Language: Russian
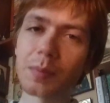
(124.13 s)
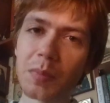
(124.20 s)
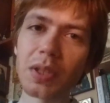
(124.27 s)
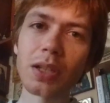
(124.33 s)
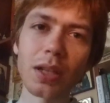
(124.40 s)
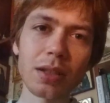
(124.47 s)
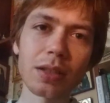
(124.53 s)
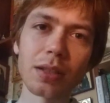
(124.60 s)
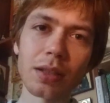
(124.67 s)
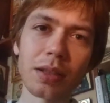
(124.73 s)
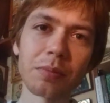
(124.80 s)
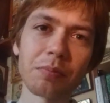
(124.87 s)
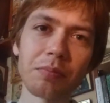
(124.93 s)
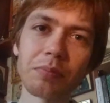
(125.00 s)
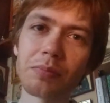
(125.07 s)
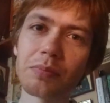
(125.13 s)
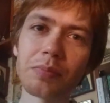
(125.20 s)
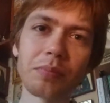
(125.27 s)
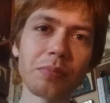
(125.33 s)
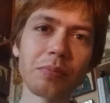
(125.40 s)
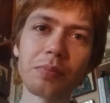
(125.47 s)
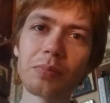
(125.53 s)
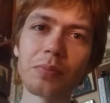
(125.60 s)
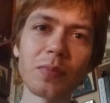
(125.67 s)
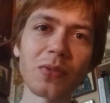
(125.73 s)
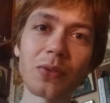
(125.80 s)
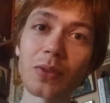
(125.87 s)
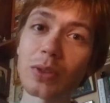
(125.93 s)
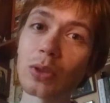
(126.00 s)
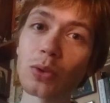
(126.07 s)
Мне кажется, это
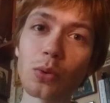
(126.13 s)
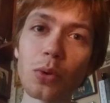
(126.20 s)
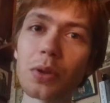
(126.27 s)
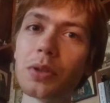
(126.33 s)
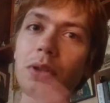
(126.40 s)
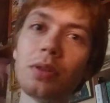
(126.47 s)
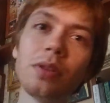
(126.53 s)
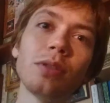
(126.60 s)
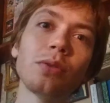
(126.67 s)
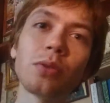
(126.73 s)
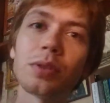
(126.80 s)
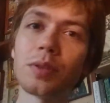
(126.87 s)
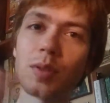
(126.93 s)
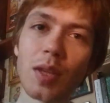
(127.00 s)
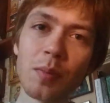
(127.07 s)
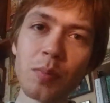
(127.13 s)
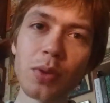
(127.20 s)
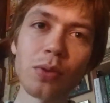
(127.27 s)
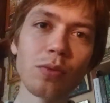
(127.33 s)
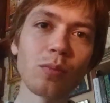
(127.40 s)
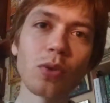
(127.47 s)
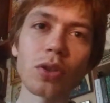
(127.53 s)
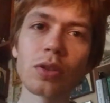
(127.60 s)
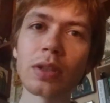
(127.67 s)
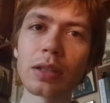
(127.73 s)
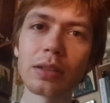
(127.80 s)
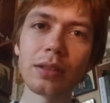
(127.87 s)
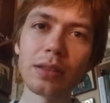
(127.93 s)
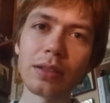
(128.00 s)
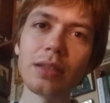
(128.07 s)
с той или иной степенью можно
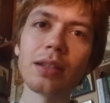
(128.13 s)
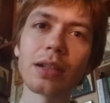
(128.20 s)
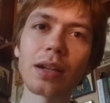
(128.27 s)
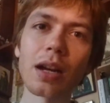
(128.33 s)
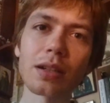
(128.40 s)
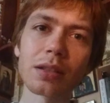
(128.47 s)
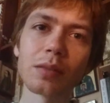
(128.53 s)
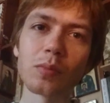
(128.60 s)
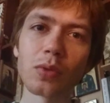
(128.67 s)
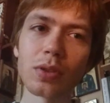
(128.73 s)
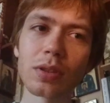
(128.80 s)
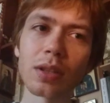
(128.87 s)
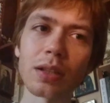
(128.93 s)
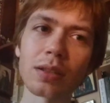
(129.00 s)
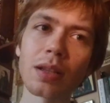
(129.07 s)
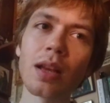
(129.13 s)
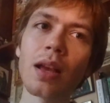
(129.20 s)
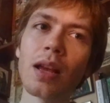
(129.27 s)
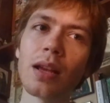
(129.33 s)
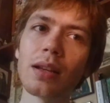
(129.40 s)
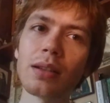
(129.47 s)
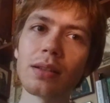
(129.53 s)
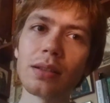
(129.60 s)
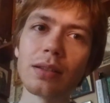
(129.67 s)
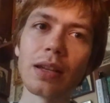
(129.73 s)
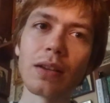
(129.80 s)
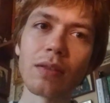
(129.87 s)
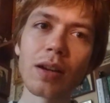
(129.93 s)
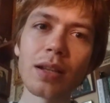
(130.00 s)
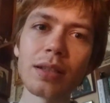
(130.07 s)
отнести к каждому из нас.
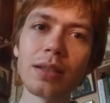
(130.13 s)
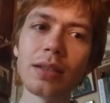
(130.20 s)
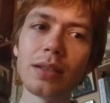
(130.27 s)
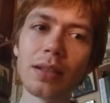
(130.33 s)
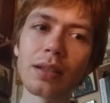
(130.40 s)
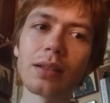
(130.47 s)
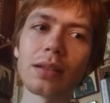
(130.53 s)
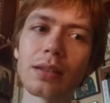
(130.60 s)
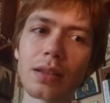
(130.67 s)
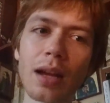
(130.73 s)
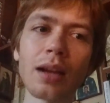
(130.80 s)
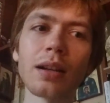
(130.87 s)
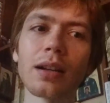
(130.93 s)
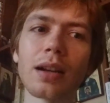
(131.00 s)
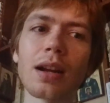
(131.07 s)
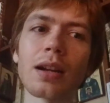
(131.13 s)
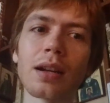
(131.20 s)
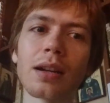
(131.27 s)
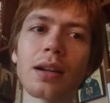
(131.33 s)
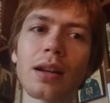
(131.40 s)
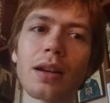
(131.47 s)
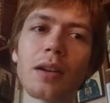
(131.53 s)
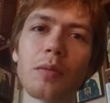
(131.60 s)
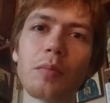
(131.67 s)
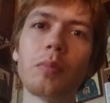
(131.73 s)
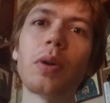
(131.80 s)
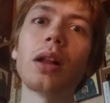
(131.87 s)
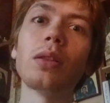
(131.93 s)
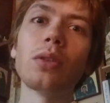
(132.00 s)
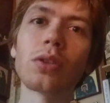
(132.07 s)
Давайте делать так, как
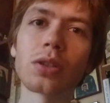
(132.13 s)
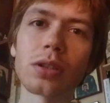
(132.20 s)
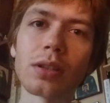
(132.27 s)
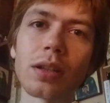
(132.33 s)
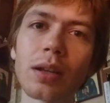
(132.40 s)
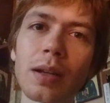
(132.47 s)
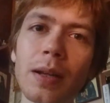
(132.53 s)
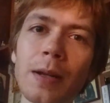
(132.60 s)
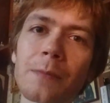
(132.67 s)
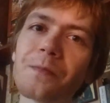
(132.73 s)
положено.